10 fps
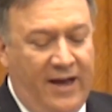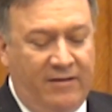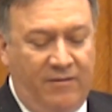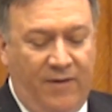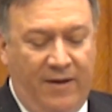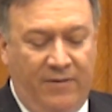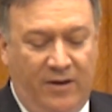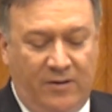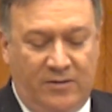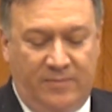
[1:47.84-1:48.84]

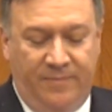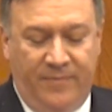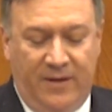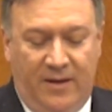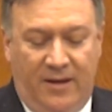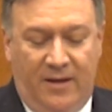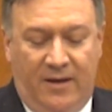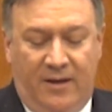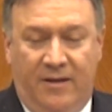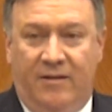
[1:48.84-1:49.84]
كمساعدات ثنائية إلى
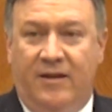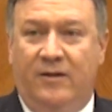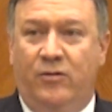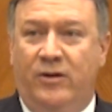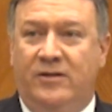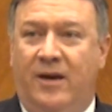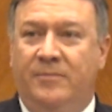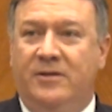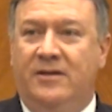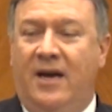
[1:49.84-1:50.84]
الأردن للخمس
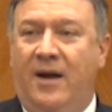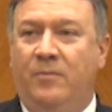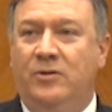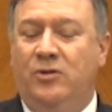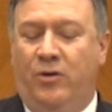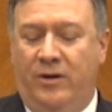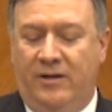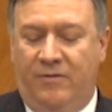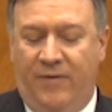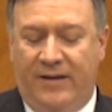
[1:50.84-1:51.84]
سنوات القادمة
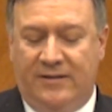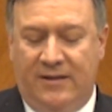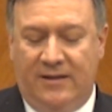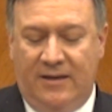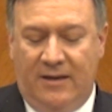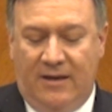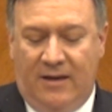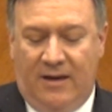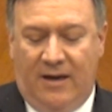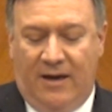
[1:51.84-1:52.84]
وهذه الزيادة
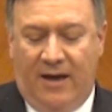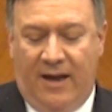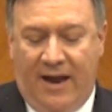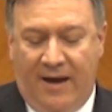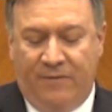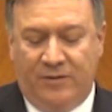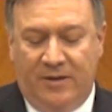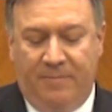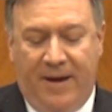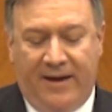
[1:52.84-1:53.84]
جاءت في الوقت الذي
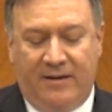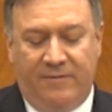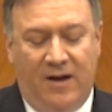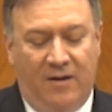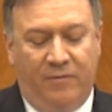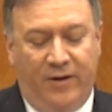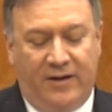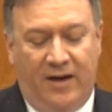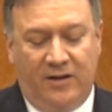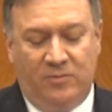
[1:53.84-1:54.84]
يواجه فيه
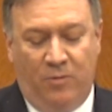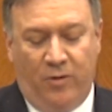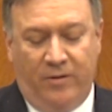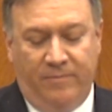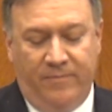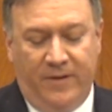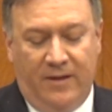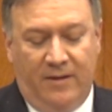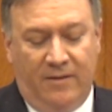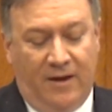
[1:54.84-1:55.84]
الأردن آه،
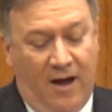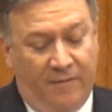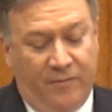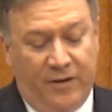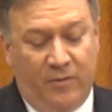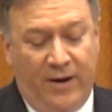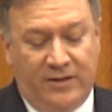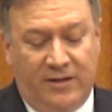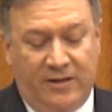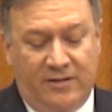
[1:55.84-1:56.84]
آه، صعوبات
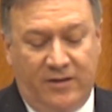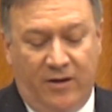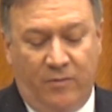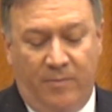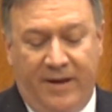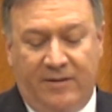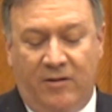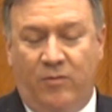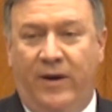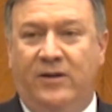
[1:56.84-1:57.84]
على
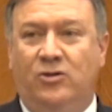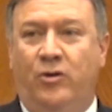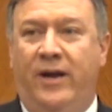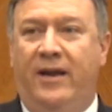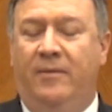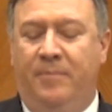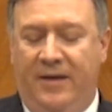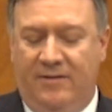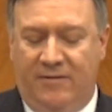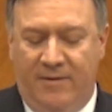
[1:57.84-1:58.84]
الحدود آه،
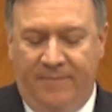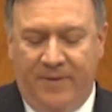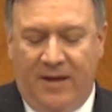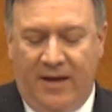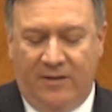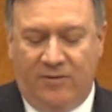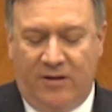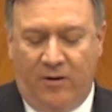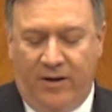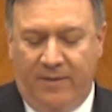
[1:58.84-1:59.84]
بسبب
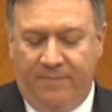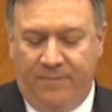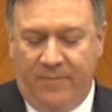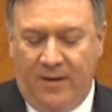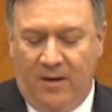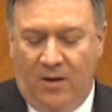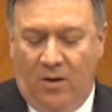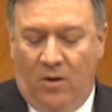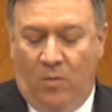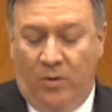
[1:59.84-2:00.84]
الأزمة السورية التي
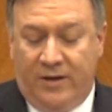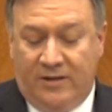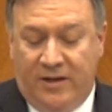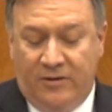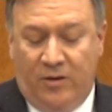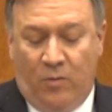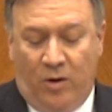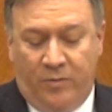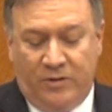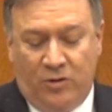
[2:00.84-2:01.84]
تهدد
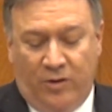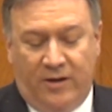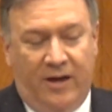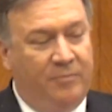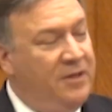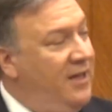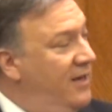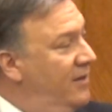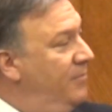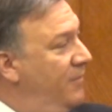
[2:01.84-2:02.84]
الأمن الأردني